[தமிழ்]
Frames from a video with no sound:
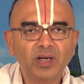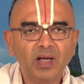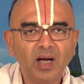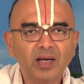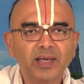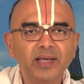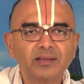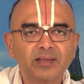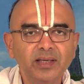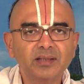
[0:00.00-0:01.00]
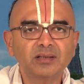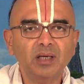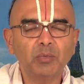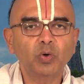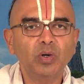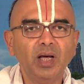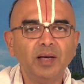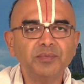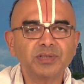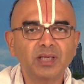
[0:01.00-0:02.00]
விகாகே தீர்த்த
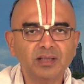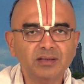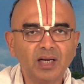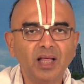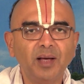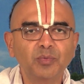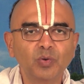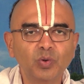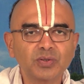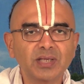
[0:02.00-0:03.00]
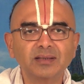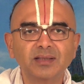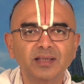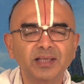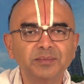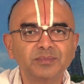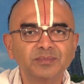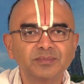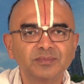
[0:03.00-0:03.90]
பகுளாம் சீதளாம் குரு சந்ததிம்